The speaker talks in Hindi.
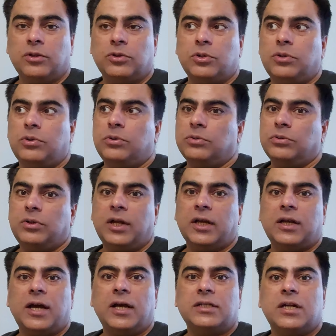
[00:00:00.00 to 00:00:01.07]
तो उन्होंने
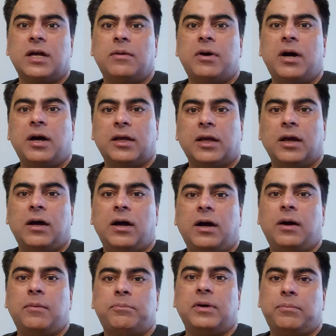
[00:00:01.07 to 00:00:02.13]
कहा है जनाब क्या
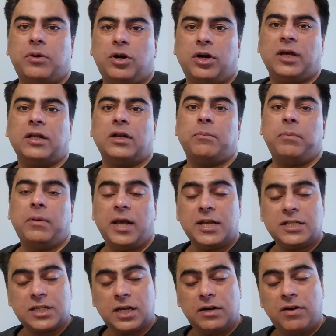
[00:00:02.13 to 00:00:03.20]
आप प्रोडक्ट
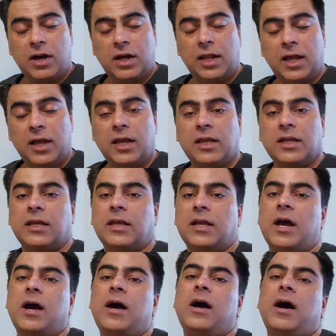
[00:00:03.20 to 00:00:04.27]
रिप्लेस करवा लें
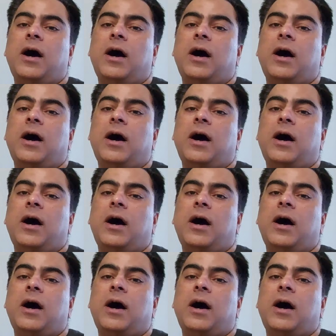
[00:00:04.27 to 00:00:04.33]
या